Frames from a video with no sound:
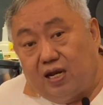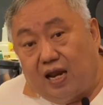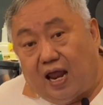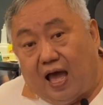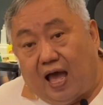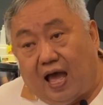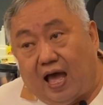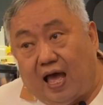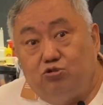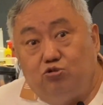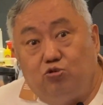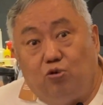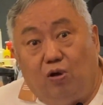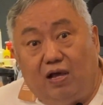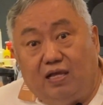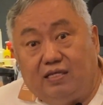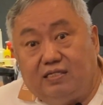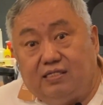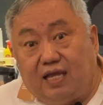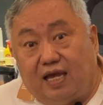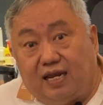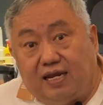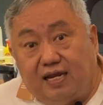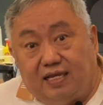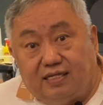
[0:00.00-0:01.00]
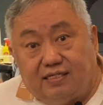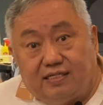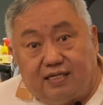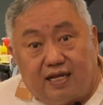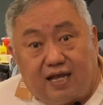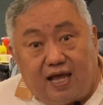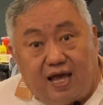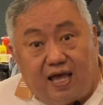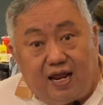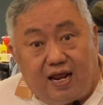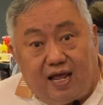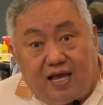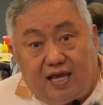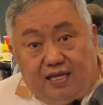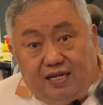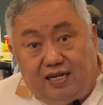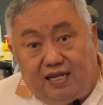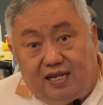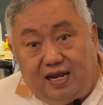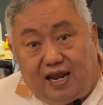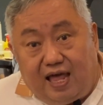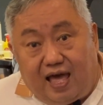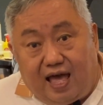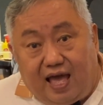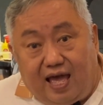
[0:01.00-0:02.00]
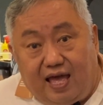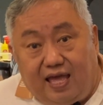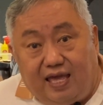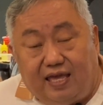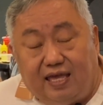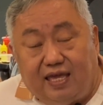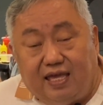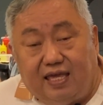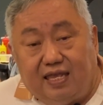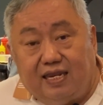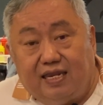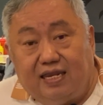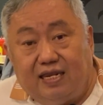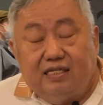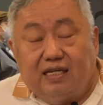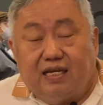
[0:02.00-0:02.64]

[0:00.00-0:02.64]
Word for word: Nah, suasana sekarang ini lain.